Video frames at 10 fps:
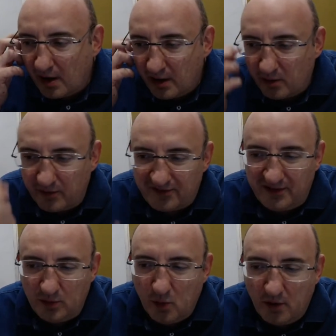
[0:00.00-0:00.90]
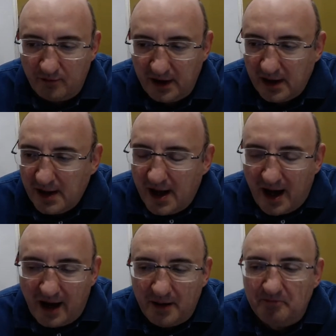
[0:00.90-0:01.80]
questi nuovi
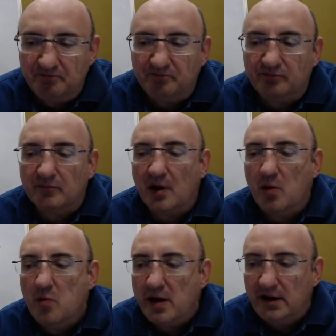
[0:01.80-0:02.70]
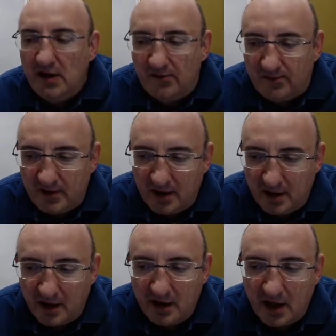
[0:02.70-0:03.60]
um,
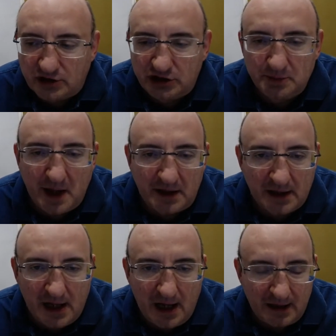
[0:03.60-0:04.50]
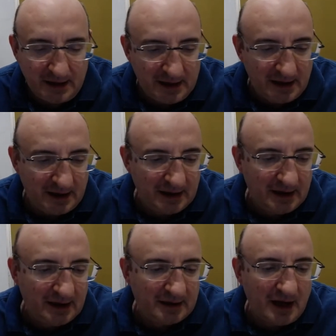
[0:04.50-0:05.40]
umanisti rinascimentali del,
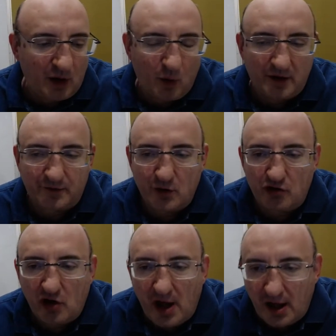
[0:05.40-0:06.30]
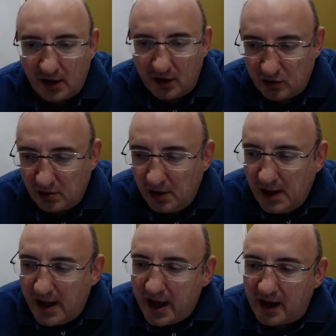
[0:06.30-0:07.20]
Quattrocento 400
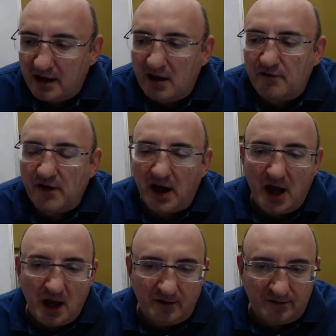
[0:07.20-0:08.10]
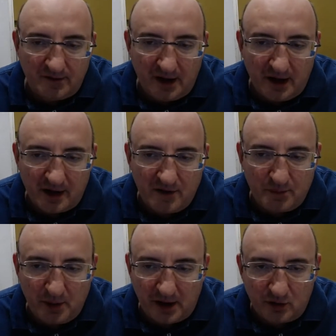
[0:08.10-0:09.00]
era differente
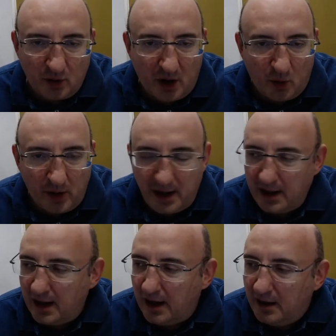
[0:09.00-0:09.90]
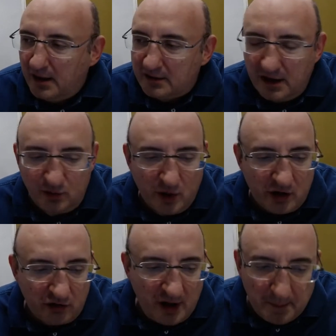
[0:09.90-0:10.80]
rispetto a quella
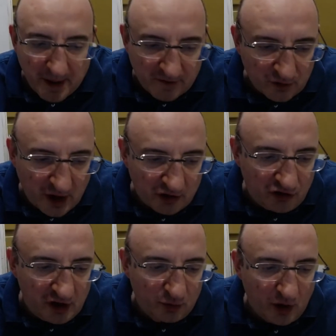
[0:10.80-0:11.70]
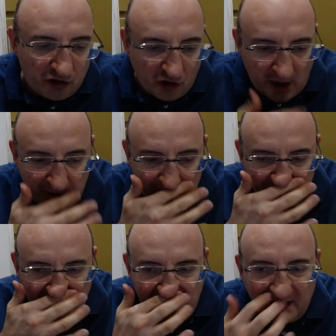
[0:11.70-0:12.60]
due, dei personaggi del 200,
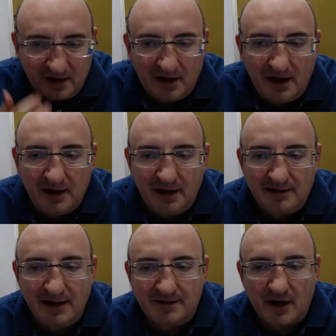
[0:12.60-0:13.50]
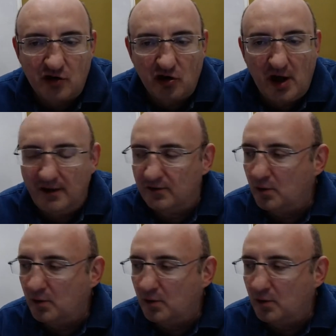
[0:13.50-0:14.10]
del, del, del 300.